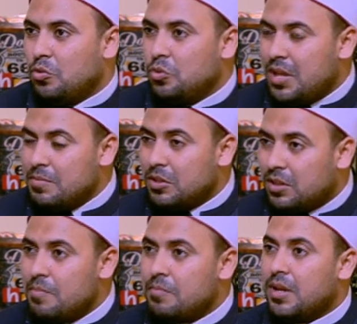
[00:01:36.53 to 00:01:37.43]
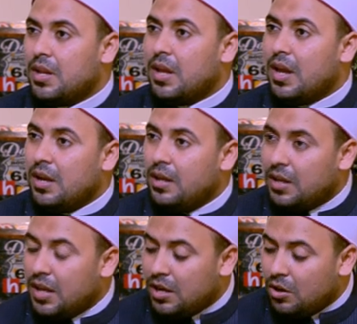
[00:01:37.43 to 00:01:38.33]
ودي من ضمن
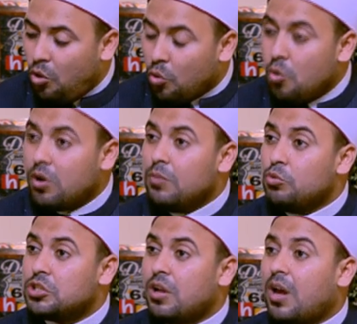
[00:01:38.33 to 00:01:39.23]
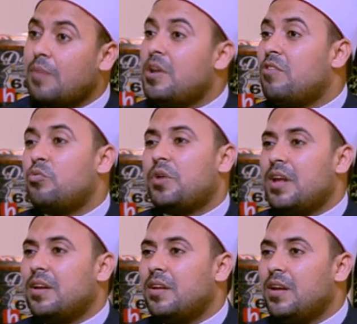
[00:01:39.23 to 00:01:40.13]
الحقوق المشتركه بين
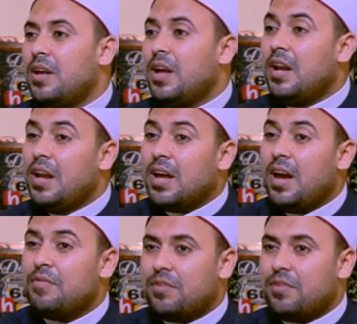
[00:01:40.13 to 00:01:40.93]
الزوجين اللي بس